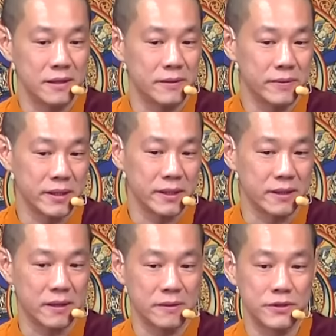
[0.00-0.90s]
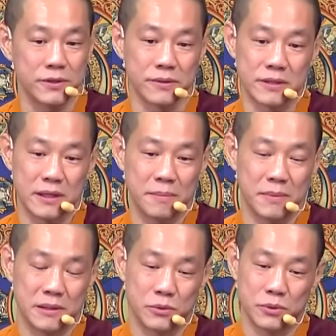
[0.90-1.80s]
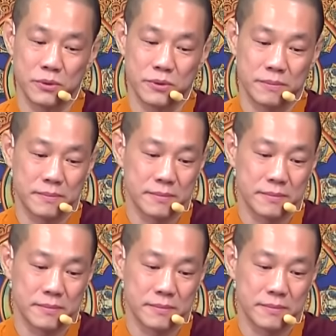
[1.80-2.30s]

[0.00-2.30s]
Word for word: 一位高雄三民区